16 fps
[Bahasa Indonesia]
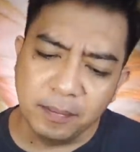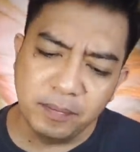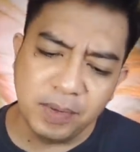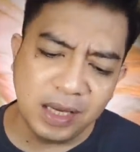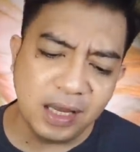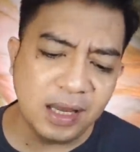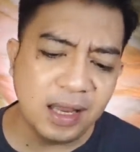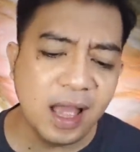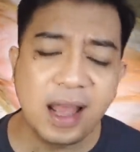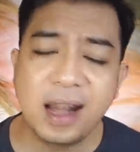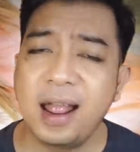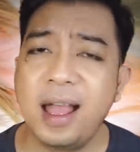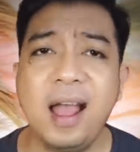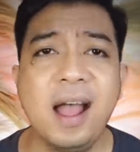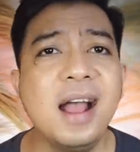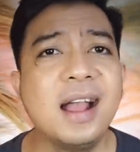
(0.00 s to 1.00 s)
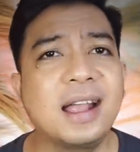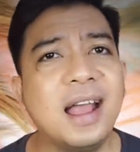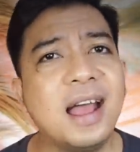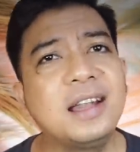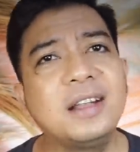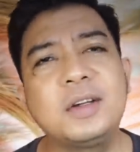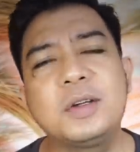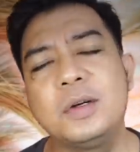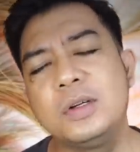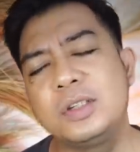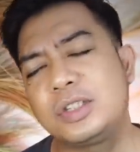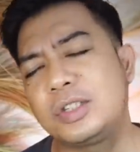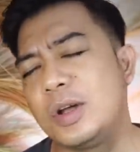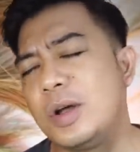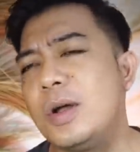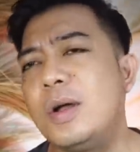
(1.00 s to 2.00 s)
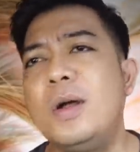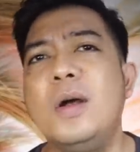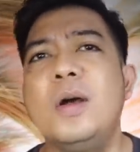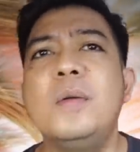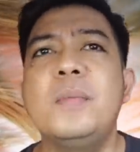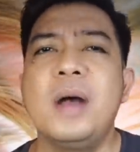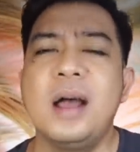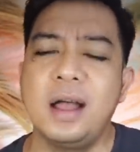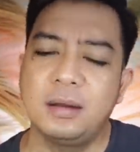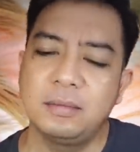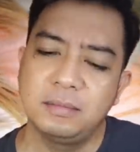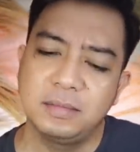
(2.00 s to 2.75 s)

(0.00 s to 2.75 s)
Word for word: Biar akan ku coba